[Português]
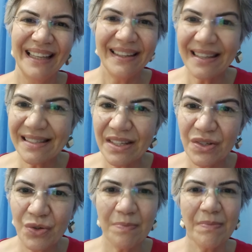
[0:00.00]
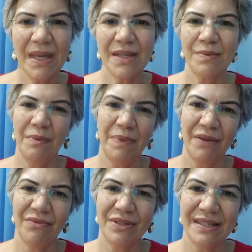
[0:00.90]
e desejo o mesmo
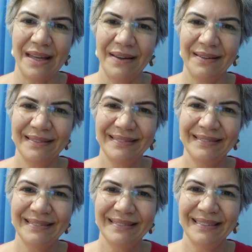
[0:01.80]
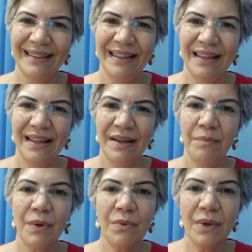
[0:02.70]
para você.
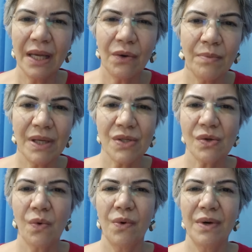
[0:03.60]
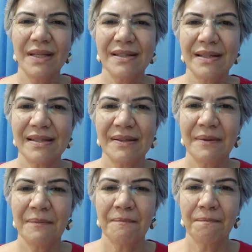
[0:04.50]
Procurei algumas coisas
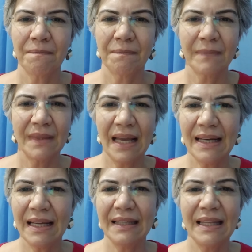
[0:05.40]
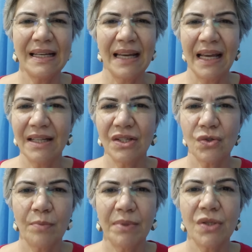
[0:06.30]
né, na internet
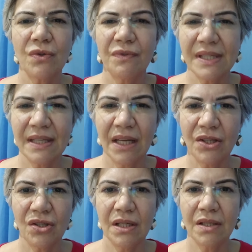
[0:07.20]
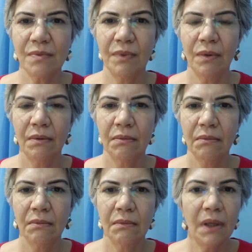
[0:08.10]
sobre suficientismo
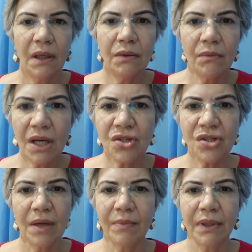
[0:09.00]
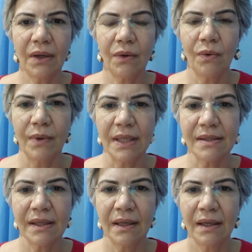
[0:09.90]
e não achei muita
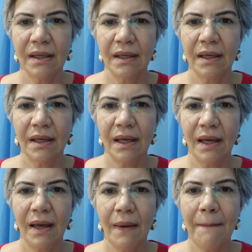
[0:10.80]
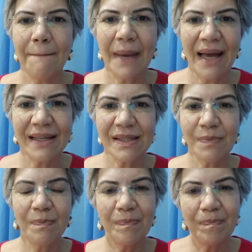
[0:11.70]
coisa.
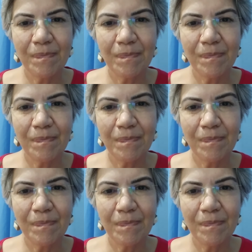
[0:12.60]
Mas